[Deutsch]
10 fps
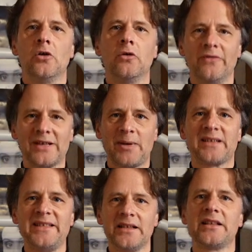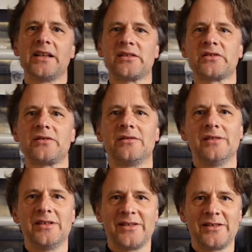Und was passiert jetzt?
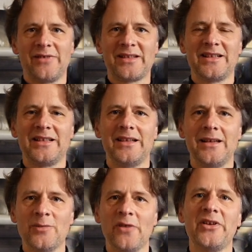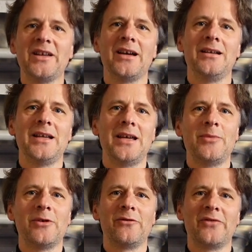Es ist, was ich immer wieder
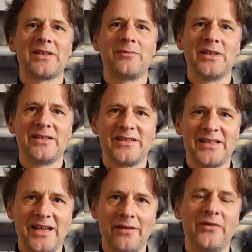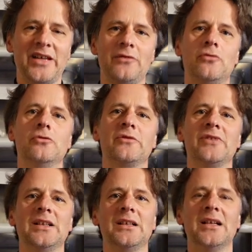erlebe und was mir sehr weh tut,
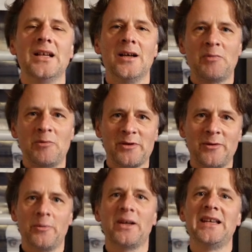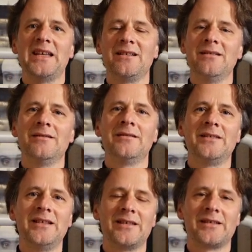weil man muss mal überlegen,
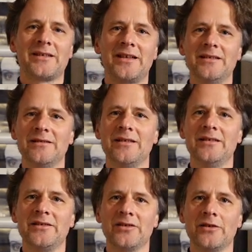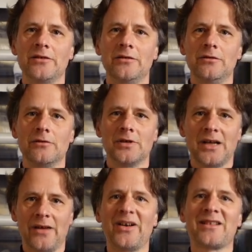dieses Kind, dieser junge
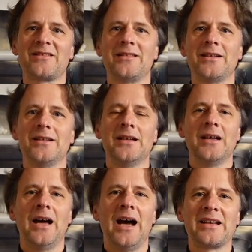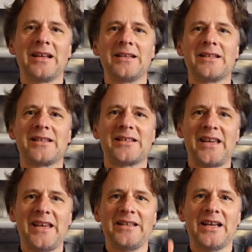Erwachsene hat dann
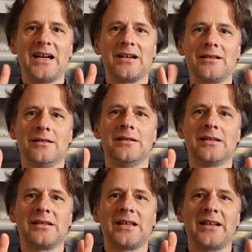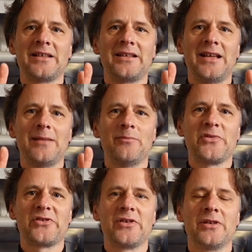zehn Jahre seines
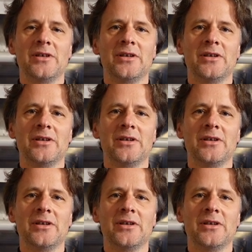Lebens